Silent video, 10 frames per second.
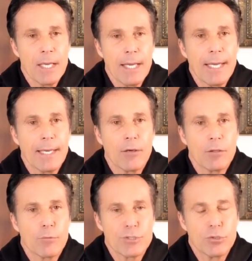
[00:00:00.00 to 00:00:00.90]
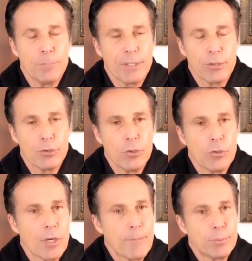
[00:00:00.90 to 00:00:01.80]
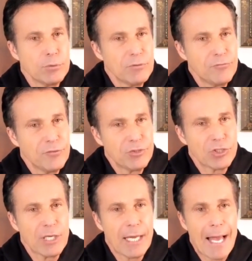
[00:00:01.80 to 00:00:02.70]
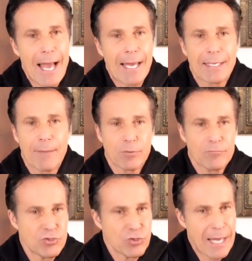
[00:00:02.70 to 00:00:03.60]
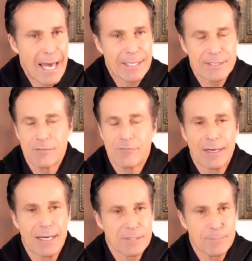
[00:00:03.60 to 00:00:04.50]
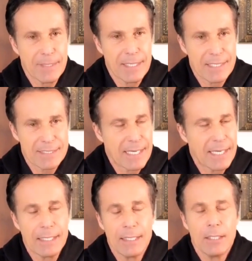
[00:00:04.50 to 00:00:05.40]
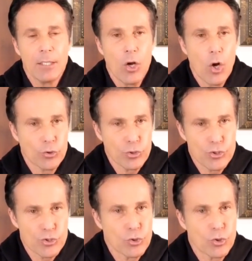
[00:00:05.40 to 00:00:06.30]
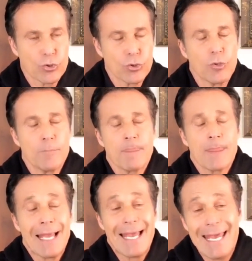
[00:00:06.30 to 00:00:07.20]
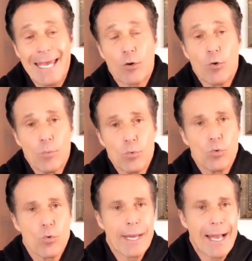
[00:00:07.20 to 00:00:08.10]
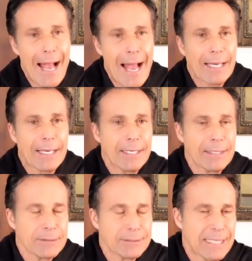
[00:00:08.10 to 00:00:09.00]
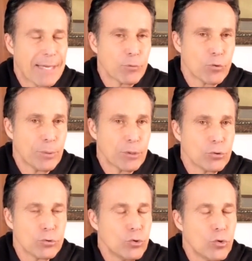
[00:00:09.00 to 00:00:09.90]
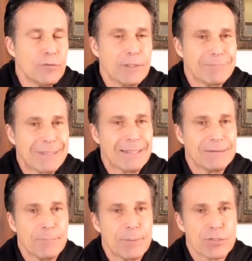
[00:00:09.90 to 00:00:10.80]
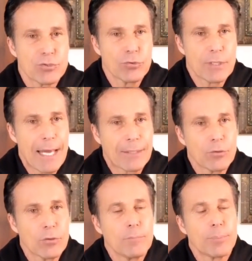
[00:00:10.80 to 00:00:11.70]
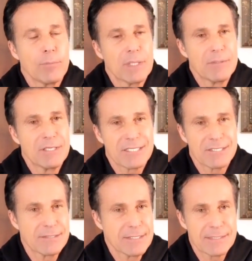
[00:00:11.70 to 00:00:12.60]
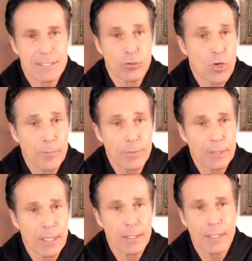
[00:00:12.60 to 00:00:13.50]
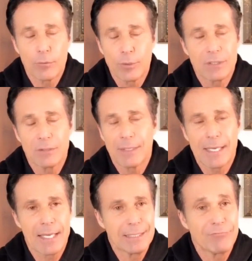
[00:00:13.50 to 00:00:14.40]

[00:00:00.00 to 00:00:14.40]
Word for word: E in questo periodo è più difficile anche approvvigionarsi, fare la spesa ogni giorno e comunque anche siamo in un periodo dove tante persone hanno problemi di ristrettezza economica e quindi magari